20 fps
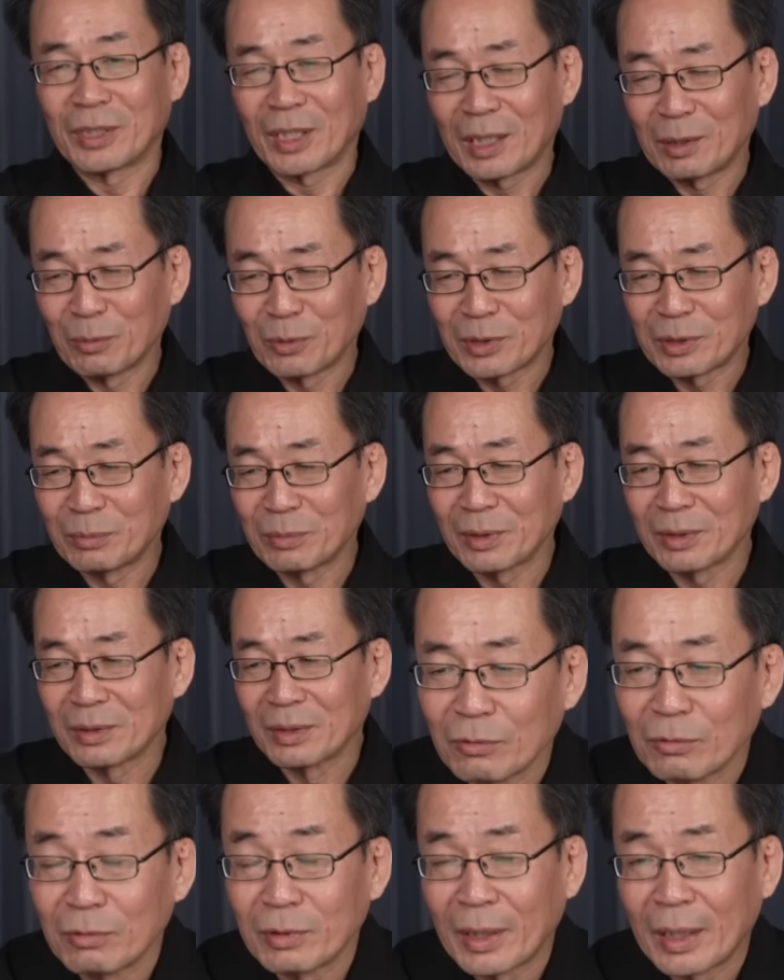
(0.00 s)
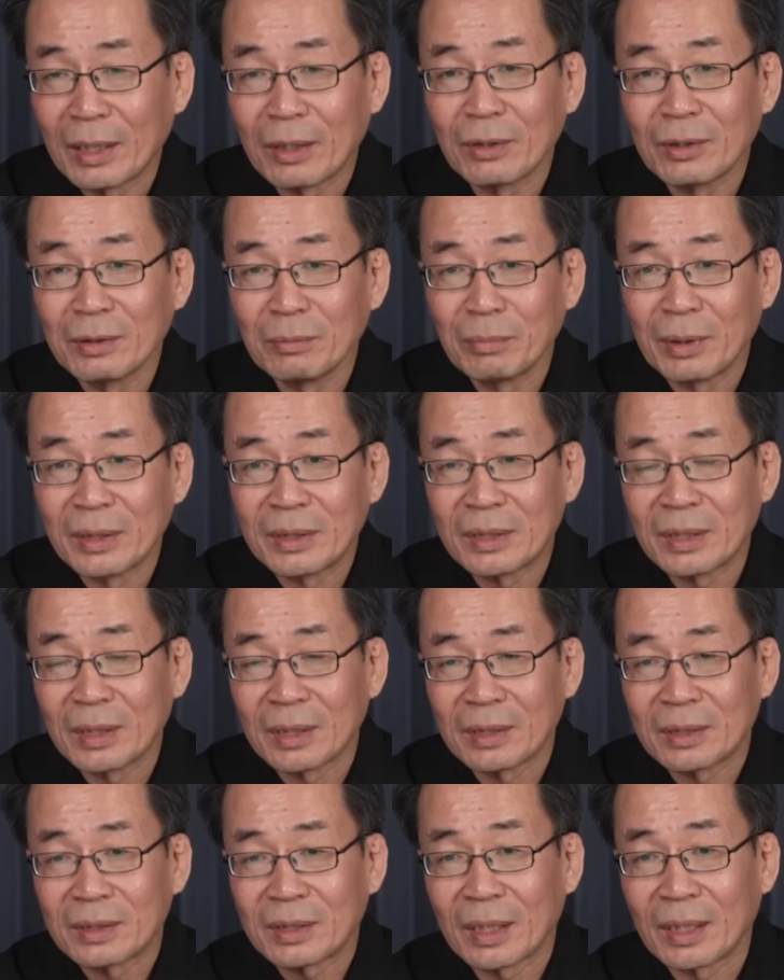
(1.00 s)
자료 보시면 우리 앵커님 몇 시에
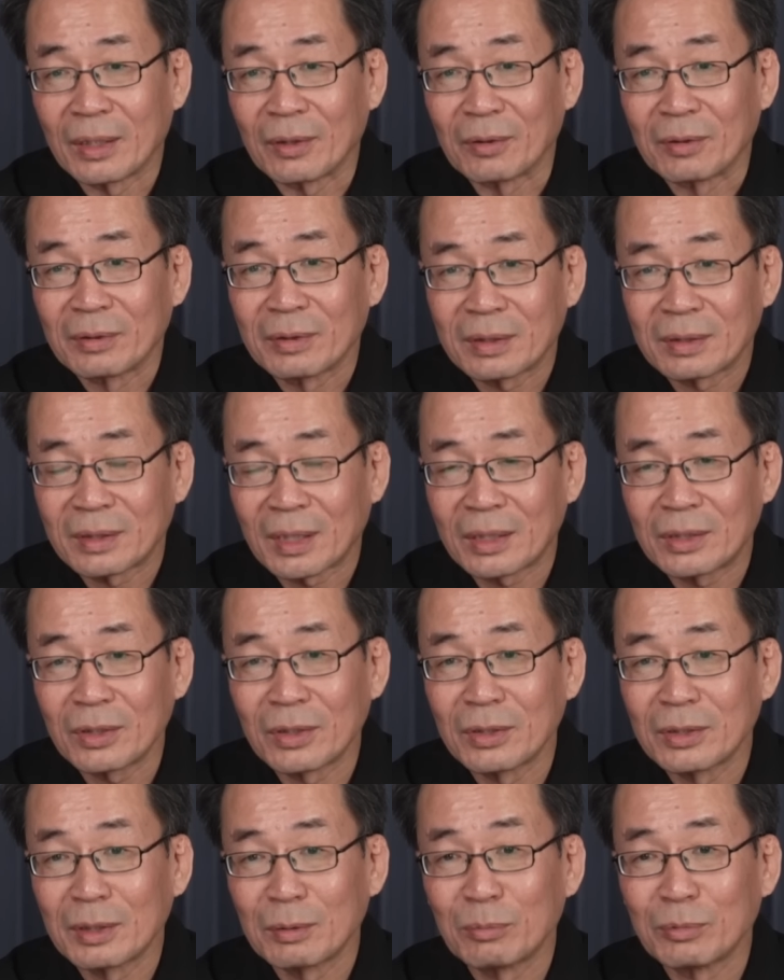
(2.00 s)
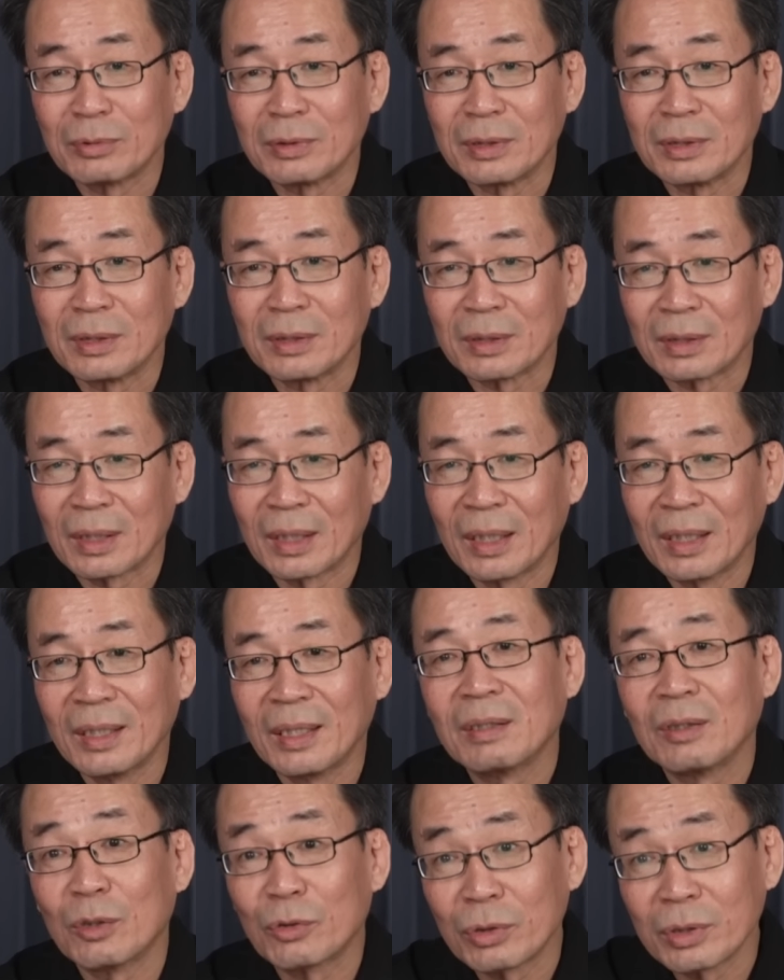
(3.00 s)
자요? 사적인 질문인가?
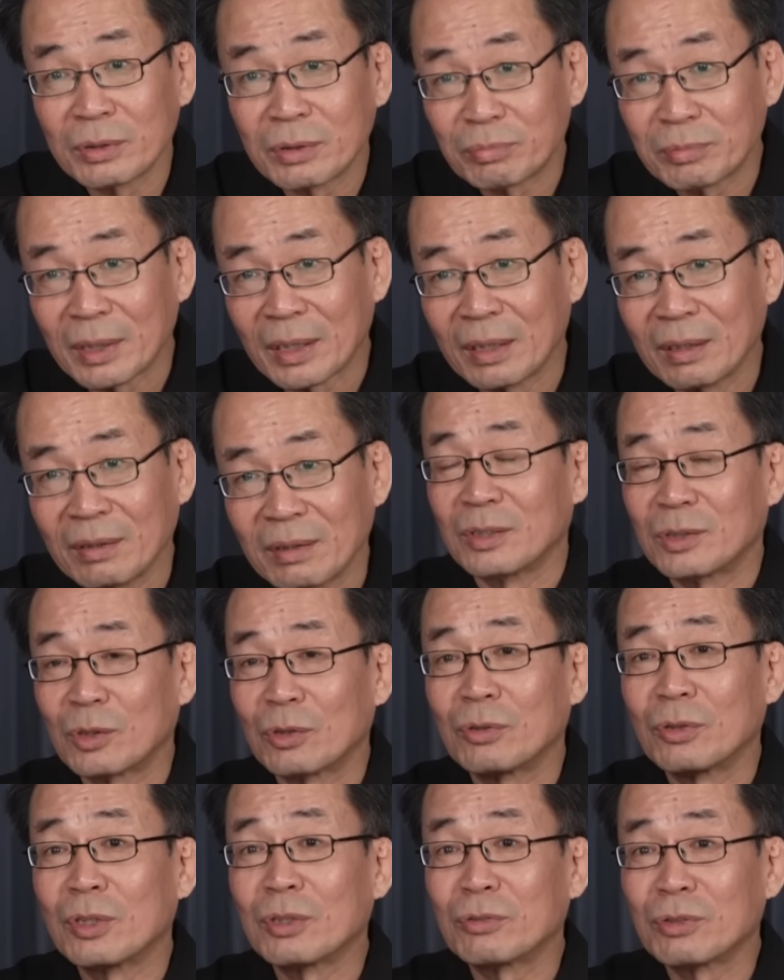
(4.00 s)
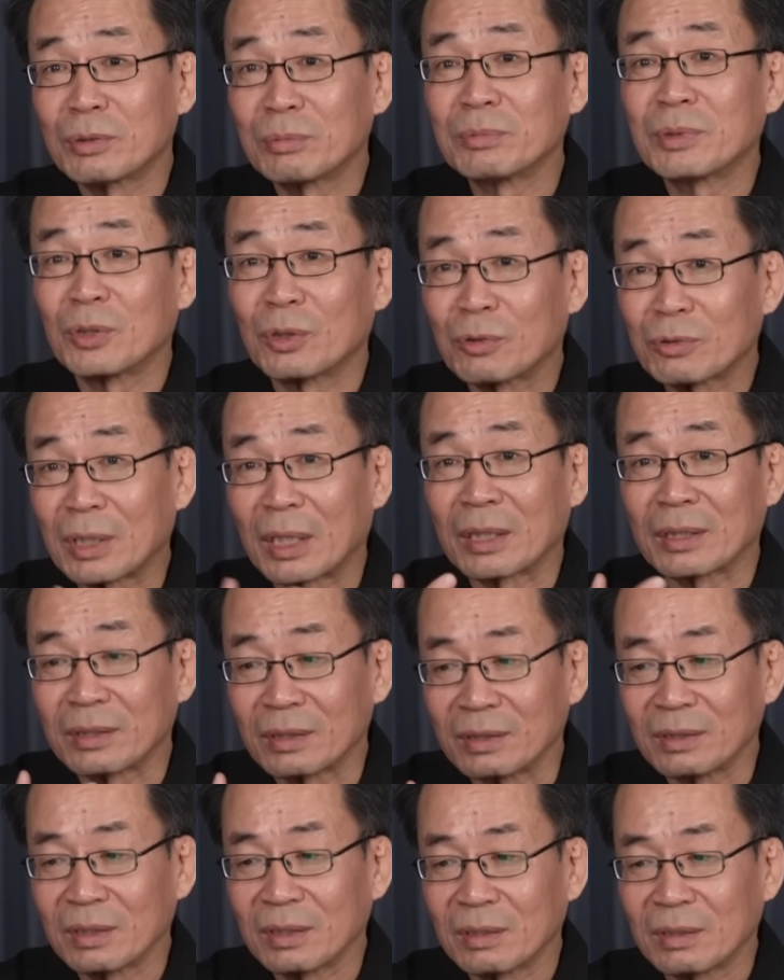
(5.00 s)
열두 시쯤 자요? 저도 열두 시쯤 자러
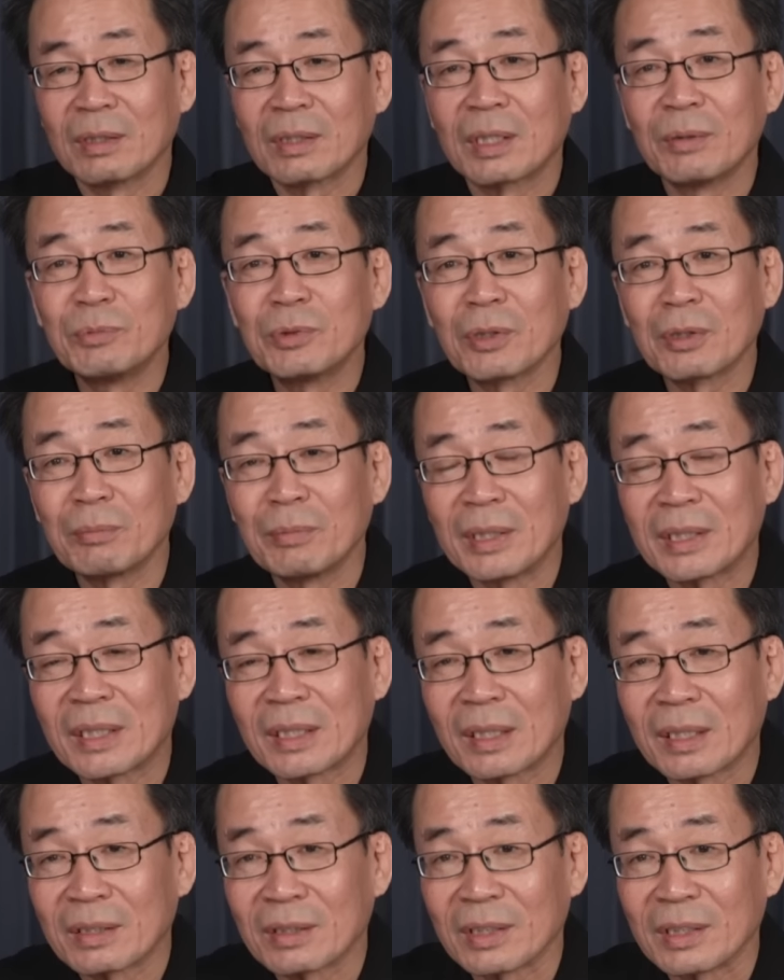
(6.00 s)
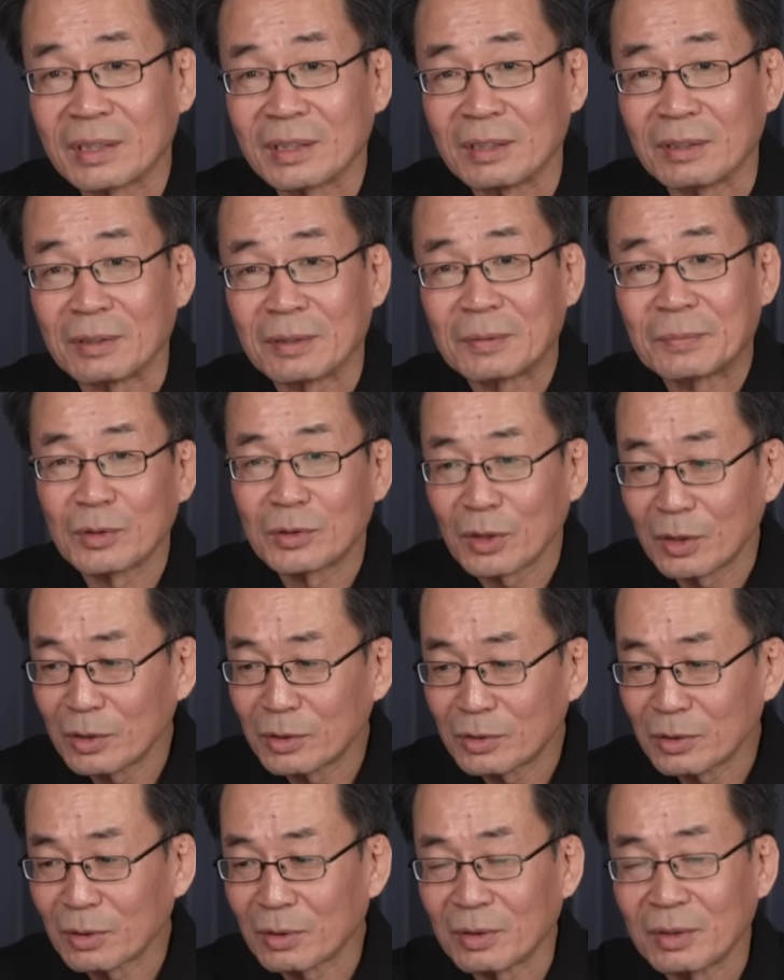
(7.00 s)
자거든요. 김정은 몇 시에 잘 것 같아요? 여기
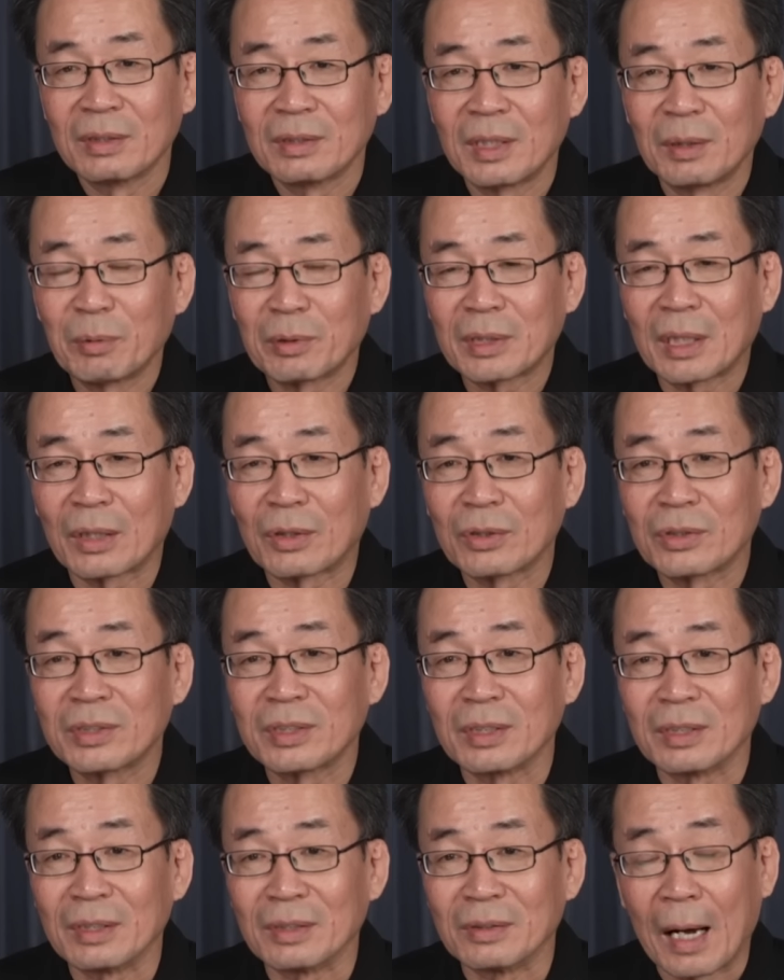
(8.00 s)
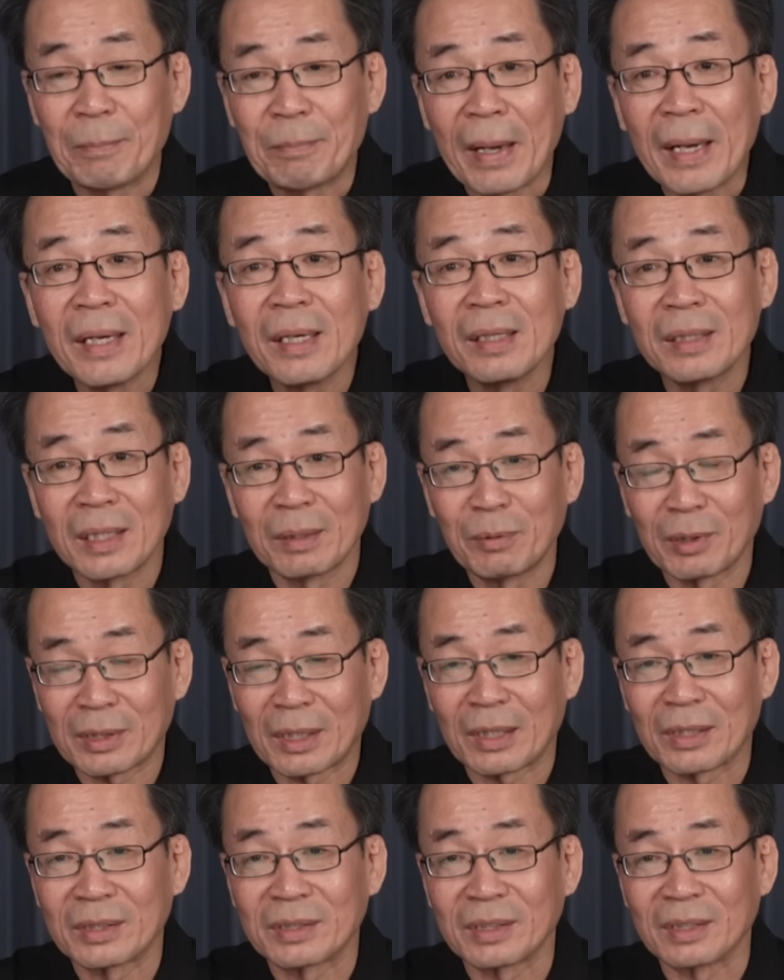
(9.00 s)
써있죠? 새벽 다섯 시예요. 아, 매일 새벽
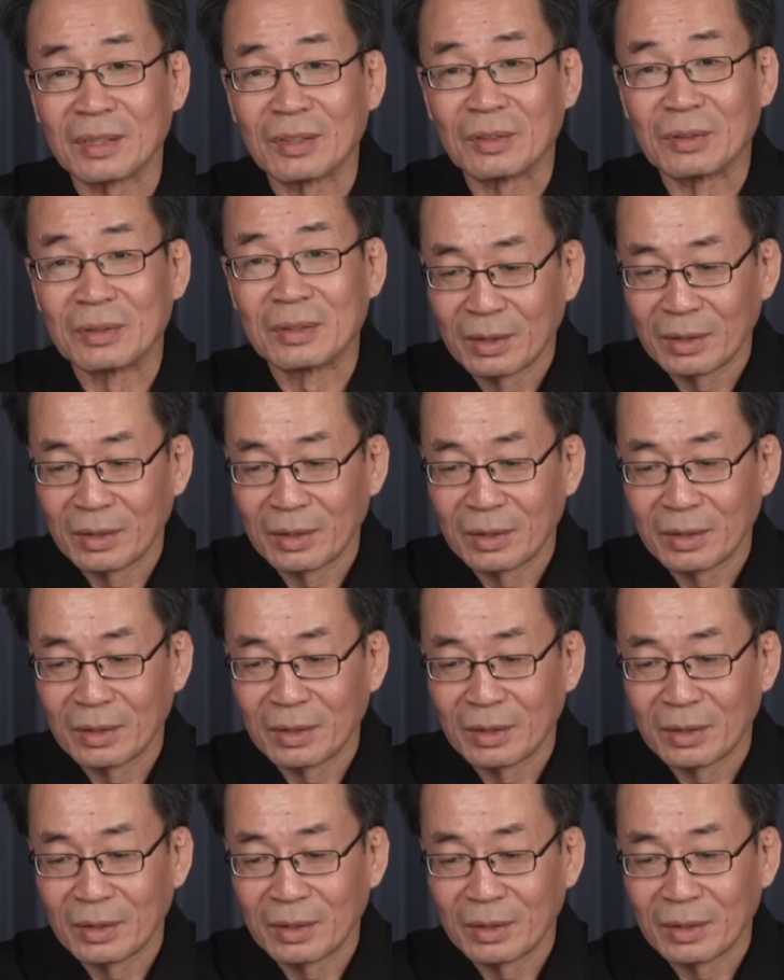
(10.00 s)
다섯 시예요.